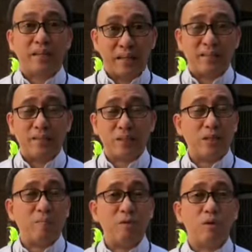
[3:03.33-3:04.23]
Ang ganda na
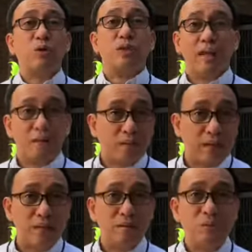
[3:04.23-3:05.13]
sinabi ni Lord,
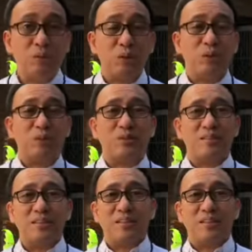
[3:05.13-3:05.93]
kayamanan ang mundong ito.